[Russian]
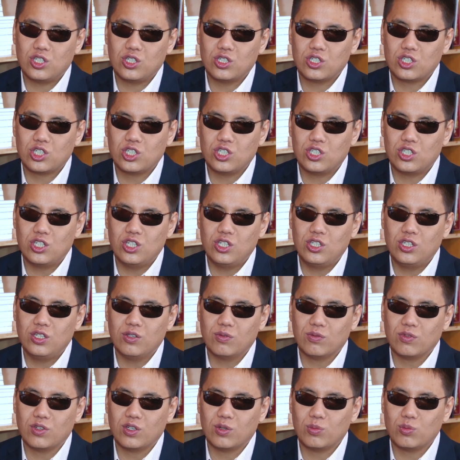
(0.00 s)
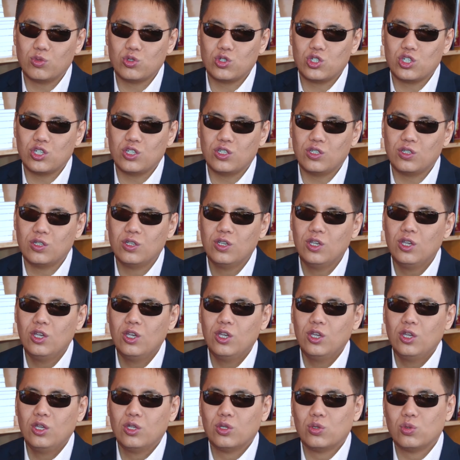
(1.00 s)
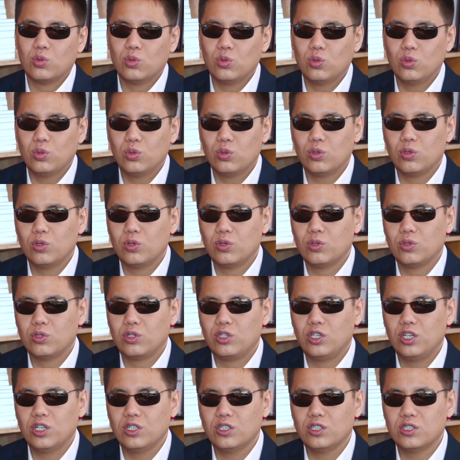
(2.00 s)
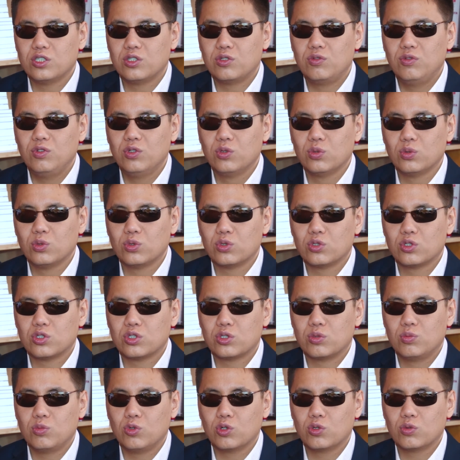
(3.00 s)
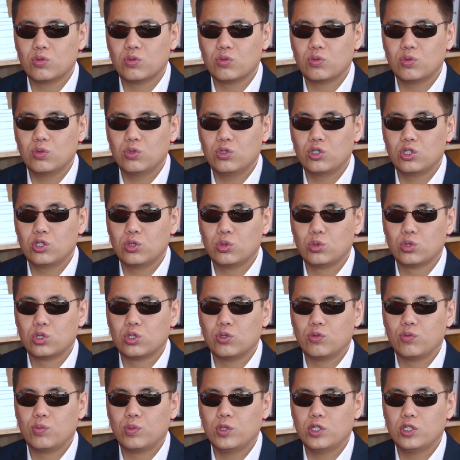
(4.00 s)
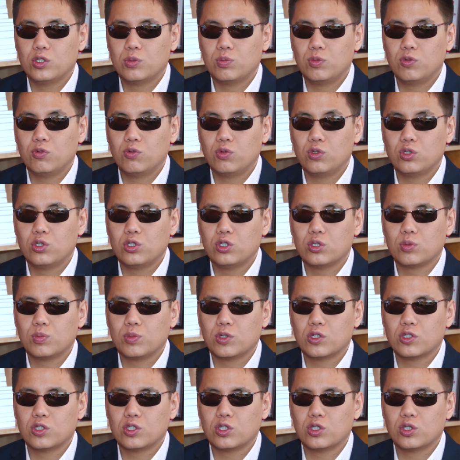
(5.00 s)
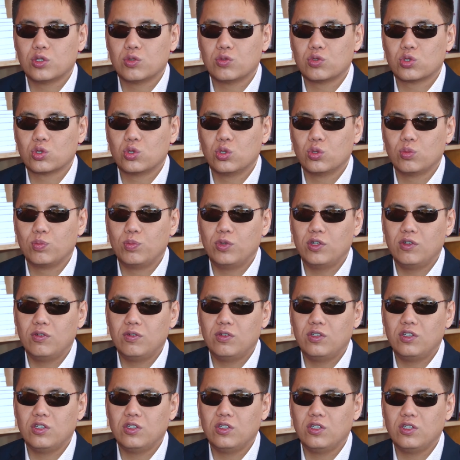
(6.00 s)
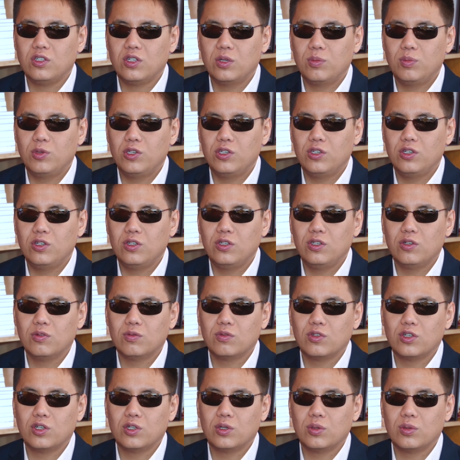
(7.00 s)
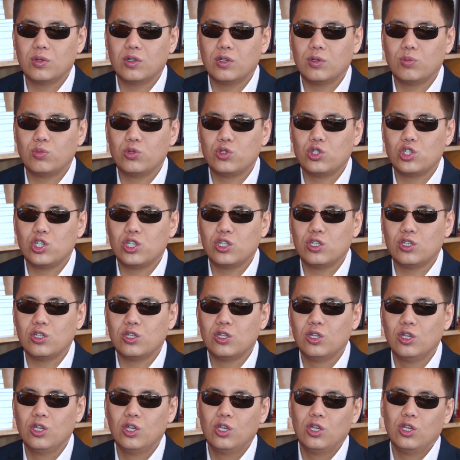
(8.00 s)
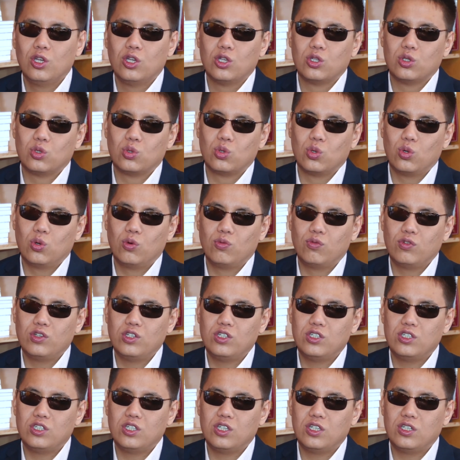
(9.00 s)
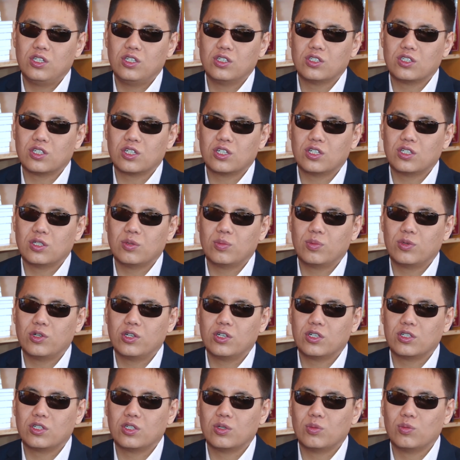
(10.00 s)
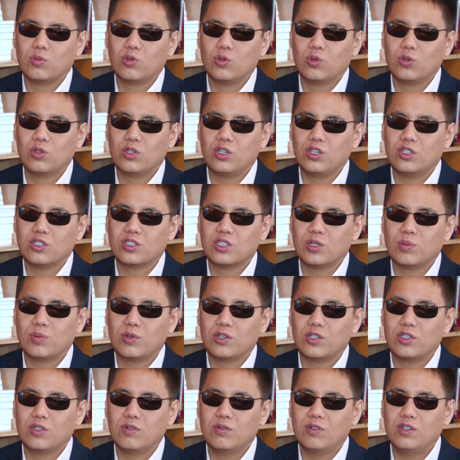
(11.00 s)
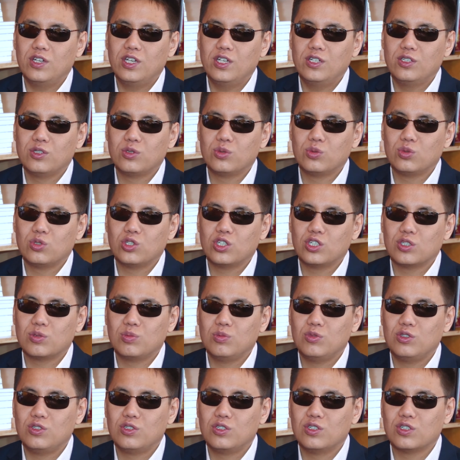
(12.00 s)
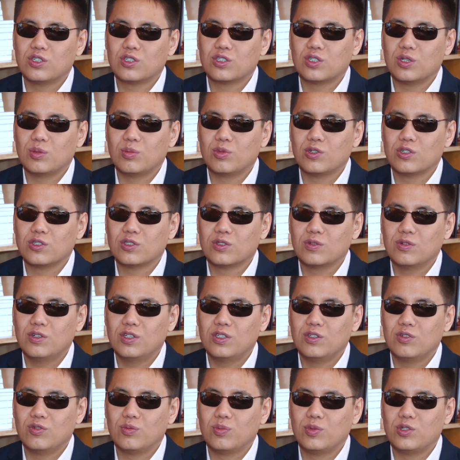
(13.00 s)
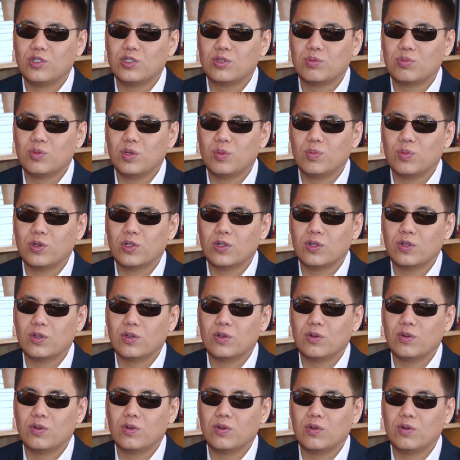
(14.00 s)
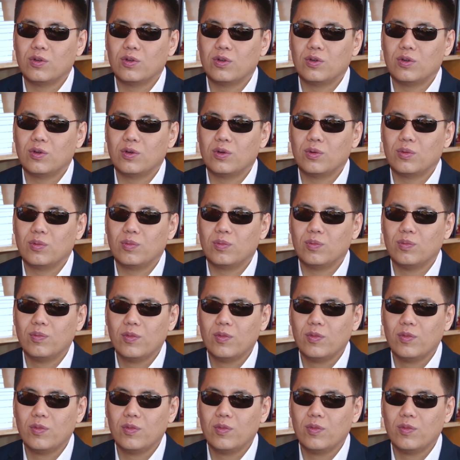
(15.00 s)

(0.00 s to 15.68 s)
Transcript: шестидневное обучение. Но ну, э, дело сдвинулось с мертвой точки, уже в принципе 80% школ переведены на пятидневное обучение. До вынесения законопроекта многие сопротивлялись, но сейчас Министерство образования в принципе э,